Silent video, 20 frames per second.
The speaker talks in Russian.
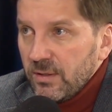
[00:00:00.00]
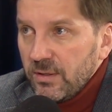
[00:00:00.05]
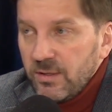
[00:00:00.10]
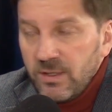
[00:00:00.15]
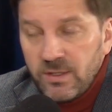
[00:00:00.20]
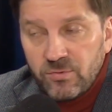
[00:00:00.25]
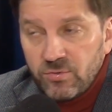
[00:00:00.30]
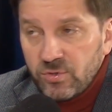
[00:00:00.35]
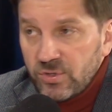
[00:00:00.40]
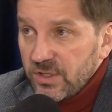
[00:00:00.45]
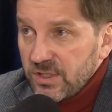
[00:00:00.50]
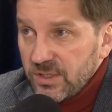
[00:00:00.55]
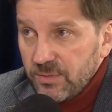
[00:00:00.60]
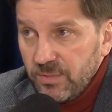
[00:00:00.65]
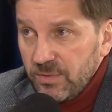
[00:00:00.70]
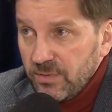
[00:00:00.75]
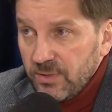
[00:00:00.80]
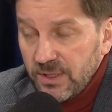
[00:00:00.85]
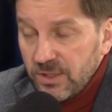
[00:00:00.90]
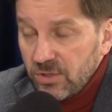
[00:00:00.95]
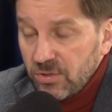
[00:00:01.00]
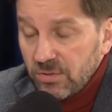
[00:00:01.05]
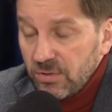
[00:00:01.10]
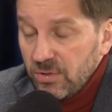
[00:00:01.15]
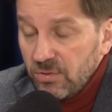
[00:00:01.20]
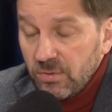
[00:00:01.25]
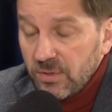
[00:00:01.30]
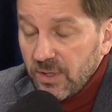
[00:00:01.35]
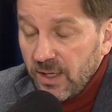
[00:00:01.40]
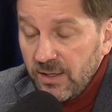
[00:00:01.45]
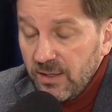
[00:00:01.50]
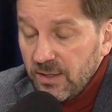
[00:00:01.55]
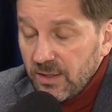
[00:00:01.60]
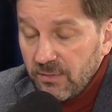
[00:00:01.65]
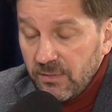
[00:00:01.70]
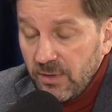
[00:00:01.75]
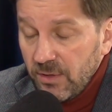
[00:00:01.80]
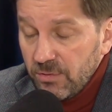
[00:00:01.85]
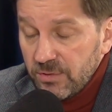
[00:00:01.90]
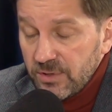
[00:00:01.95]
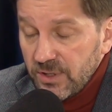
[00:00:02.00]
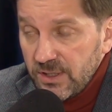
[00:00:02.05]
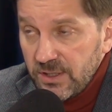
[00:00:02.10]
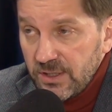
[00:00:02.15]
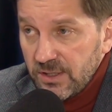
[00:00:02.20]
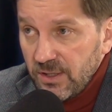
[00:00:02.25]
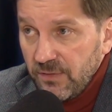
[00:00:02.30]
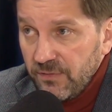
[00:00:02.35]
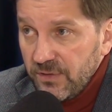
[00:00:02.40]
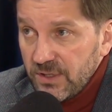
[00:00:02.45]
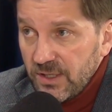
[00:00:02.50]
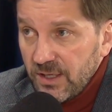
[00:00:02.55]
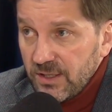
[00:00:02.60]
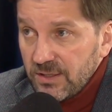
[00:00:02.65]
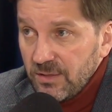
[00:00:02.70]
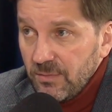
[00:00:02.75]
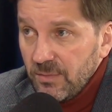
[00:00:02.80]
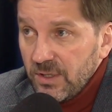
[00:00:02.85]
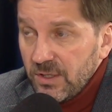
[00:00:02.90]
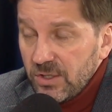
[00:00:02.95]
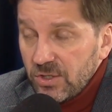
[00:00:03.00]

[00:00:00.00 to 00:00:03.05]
не нужно забывать, что не Украина воюет с Российской Федерацией,